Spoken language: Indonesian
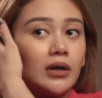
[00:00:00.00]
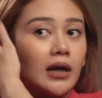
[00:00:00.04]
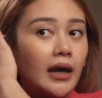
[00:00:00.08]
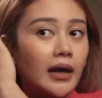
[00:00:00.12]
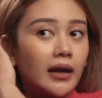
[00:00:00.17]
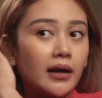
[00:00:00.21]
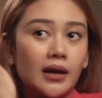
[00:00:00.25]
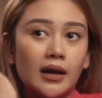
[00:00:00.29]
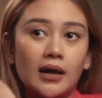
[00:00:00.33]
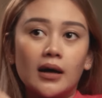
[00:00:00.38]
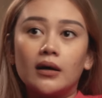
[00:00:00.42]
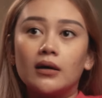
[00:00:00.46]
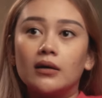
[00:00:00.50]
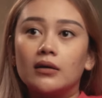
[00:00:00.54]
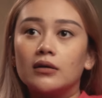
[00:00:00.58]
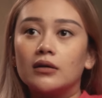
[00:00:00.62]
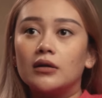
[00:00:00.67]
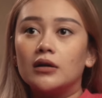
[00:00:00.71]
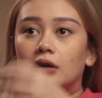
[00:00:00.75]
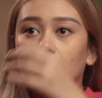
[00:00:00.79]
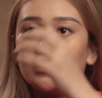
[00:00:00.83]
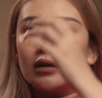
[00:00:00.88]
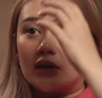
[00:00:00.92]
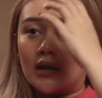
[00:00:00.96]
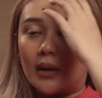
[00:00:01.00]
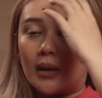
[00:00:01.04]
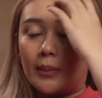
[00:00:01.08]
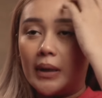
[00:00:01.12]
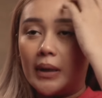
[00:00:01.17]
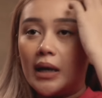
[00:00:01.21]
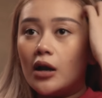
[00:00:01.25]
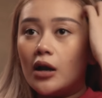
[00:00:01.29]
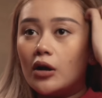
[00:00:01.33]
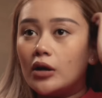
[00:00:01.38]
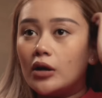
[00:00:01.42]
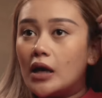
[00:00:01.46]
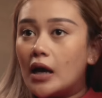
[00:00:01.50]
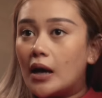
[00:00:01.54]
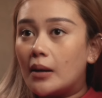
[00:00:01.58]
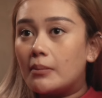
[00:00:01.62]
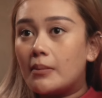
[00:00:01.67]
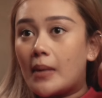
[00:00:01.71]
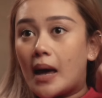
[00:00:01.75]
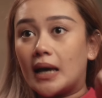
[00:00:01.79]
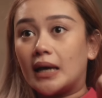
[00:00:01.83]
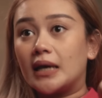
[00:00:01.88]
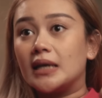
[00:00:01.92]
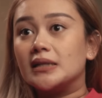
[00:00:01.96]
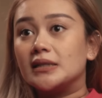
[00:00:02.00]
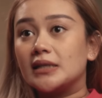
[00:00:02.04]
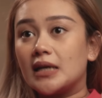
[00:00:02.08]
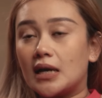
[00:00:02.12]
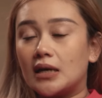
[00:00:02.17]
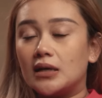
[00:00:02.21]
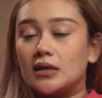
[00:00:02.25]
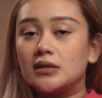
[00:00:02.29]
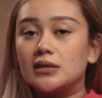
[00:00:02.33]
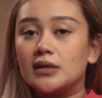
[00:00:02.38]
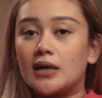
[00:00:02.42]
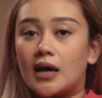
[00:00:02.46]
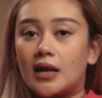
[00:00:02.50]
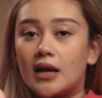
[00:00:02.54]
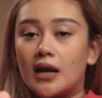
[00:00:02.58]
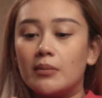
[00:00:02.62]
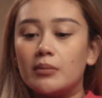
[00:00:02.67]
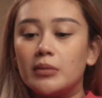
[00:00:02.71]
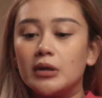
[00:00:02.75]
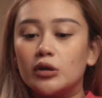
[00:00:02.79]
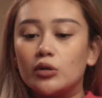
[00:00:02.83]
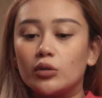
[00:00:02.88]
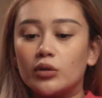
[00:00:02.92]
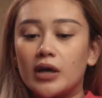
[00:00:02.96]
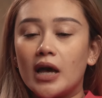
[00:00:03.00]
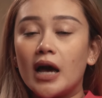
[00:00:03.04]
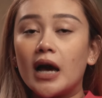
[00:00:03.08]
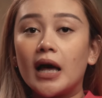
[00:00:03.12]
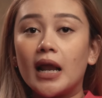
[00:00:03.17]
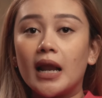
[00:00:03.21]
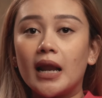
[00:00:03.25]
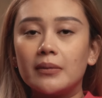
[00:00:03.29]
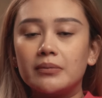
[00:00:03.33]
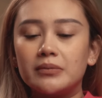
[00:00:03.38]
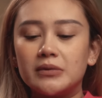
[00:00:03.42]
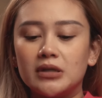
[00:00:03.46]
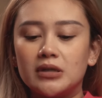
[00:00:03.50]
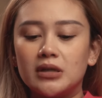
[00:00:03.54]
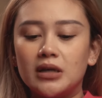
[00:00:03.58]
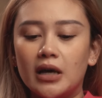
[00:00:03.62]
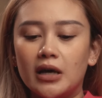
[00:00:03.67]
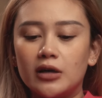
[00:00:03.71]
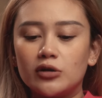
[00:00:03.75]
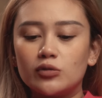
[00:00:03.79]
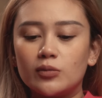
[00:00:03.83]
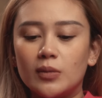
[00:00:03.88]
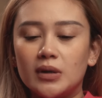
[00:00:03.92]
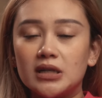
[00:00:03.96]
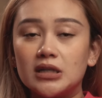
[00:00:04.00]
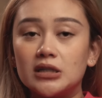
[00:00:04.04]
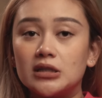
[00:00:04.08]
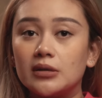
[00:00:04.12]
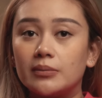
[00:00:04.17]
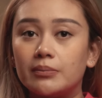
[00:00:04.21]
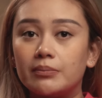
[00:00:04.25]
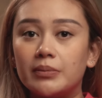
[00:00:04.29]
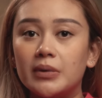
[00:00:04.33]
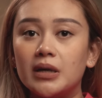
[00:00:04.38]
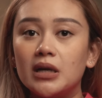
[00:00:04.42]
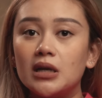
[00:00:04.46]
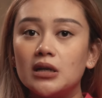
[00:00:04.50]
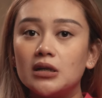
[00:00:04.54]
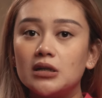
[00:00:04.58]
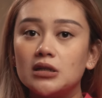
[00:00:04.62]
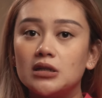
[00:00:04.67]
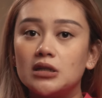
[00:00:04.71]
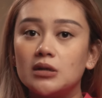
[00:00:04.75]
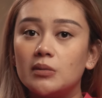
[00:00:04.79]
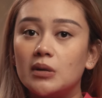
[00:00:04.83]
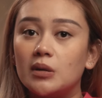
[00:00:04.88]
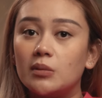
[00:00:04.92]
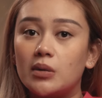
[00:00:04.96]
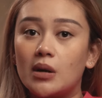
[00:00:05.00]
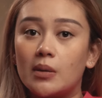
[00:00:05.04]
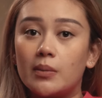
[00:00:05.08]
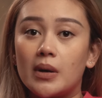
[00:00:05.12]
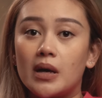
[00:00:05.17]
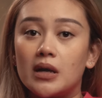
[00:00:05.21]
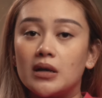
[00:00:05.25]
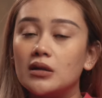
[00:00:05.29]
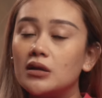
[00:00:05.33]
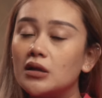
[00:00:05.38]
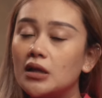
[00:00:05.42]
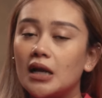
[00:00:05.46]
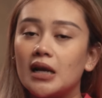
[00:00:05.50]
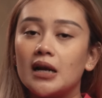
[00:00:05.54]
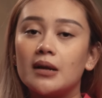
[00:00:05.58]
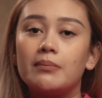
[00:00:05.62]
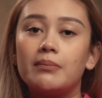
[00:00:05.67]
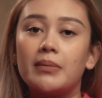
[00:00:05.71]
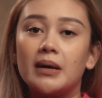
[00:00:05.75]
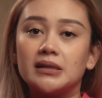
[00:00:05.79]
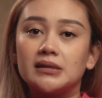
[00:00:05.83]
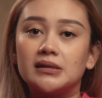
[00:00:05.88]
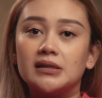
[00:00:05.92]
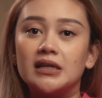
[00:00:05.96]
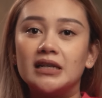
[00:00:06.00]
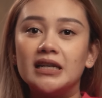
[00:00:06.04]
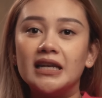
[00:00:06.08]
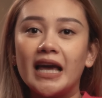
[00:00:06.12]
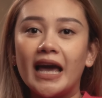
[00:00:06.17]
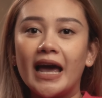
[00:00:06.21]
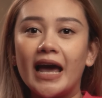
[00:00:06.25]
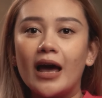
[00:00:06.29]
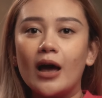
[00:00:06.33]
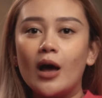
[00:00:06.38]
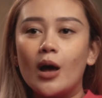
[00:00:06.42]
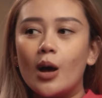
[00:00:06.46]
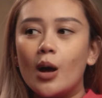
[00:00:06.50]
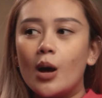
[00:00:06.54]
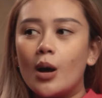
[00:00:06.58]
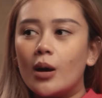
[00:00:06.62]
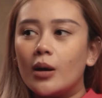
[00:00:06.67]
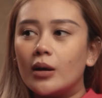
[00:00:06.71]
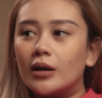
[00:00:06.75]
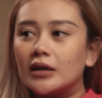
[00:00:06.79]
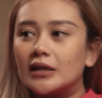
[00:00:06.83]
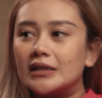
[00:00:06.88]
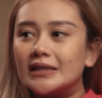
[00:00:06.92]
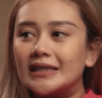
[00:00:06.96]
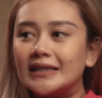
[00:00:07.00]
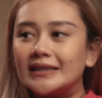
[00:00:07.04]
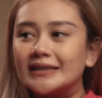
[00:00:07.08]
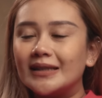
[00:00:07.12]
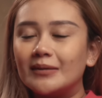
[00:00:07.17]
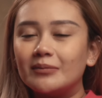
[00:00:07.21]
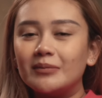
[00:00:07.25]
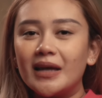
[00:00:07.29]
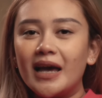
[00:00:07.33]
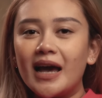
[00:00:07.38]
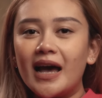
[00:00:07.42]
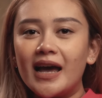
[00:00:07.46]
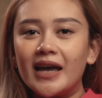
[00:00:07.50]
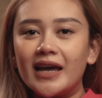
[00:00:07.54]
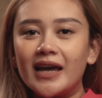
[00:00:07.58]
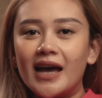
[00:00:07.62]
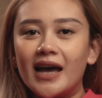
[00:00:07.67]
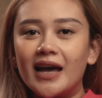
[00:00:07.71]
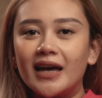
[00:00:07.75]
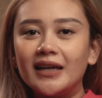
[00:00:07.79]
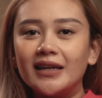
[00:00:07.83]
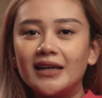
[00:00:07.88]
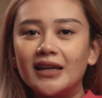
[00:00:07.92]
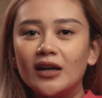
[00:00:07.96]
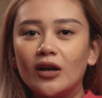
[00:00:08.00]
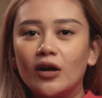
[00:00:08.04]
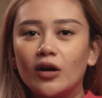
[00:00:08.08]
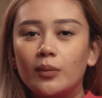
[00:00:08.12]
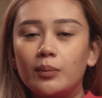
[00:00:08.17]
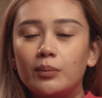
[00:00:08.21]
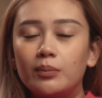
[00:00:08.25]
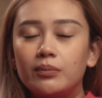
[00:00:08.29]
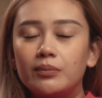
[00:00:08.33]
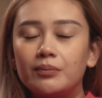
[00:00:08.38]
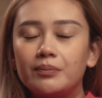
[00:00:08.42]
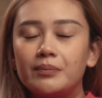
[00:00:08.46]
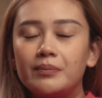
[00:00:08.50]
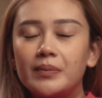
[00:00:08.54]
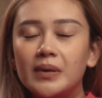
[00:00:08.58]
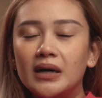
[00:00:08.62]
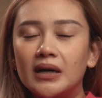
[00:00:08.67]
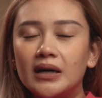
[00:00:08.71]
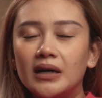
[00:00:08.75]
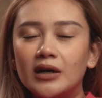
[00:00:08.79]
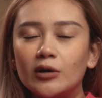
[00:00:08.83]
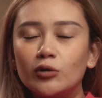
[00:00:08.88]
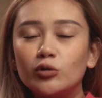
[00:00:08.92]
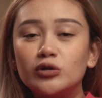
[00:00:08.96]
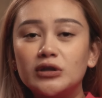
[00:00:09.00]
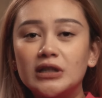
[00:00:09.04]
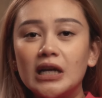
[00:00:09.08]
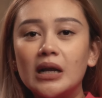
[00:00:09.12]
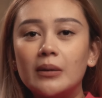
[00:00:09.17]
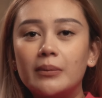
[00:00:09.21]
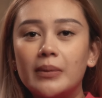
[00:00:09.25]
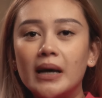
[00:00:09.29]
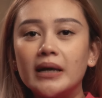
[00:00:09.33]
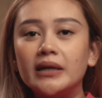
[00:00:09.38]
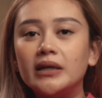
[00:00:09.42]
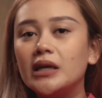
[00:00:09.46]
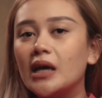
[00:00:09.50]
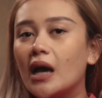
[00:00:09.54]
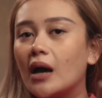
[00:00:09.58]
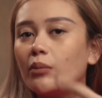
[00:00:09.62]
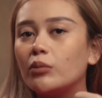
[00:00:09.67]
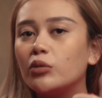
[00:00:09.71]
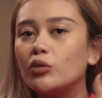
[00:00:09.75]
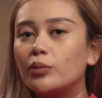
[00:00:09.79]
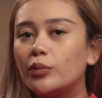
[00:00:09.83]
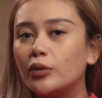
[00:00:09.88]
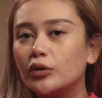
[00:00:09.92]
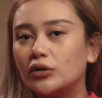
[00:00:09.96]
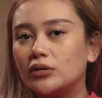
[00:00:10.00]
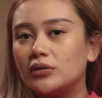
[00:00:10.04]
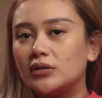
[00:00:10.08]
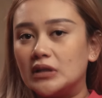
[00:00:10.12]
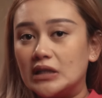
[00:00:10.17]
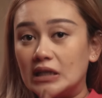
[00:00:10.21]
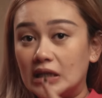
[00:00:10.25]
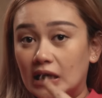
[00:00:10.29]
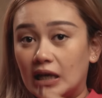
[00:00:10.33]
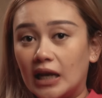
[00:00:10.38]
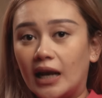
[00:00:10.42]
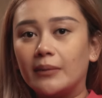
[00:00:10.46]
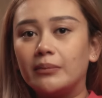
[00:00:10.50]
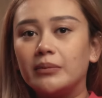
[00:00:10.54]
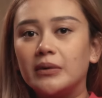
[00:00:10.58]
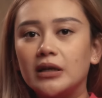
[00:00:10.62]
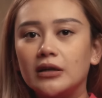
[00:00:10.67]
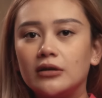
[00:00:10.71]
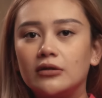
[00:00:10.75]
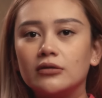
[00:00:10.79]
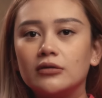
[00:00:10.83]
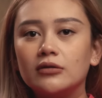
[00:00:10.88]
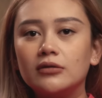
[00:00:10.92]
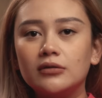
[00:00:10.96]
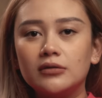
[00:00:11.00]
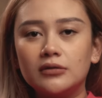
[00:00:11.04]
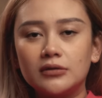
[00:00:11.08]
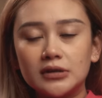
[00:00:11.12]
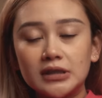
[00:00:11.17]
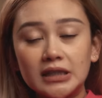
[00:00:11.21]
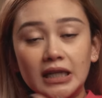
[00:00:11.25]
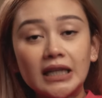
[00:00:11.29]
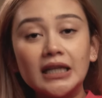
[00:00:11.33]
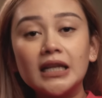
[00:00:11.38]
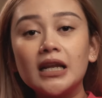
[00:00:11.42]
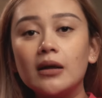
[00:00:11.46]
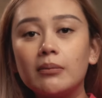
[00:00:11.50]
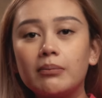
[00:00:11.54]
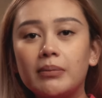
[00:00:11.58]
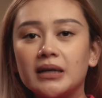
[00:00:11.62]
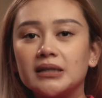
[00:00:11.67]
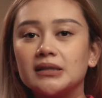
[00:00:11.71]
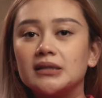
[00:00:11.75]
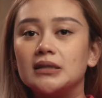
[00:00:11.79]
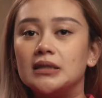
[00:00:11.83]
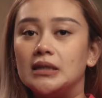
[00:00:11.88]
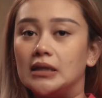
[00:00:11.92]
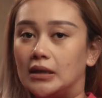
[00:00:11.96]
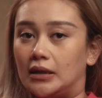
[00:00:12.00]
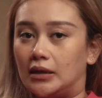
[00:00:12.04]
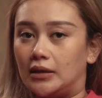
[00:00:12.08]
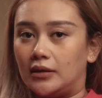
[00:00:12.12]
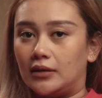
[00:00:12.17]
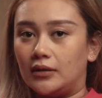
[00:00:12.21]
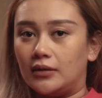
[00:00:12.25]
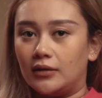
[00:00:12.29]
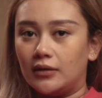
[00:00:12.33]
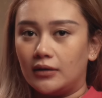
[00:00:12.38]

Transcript: udah enak. Tapi kalau yang makin canggih sekarang bentuknya klep, jadi kayak cuman dijepit, didiemin berapa hari ntar lepas. Jadi kayak sistemnya kayak ini loh, uh, udel bayi yang puput di klep gitu, terus nanti lepas sendiri.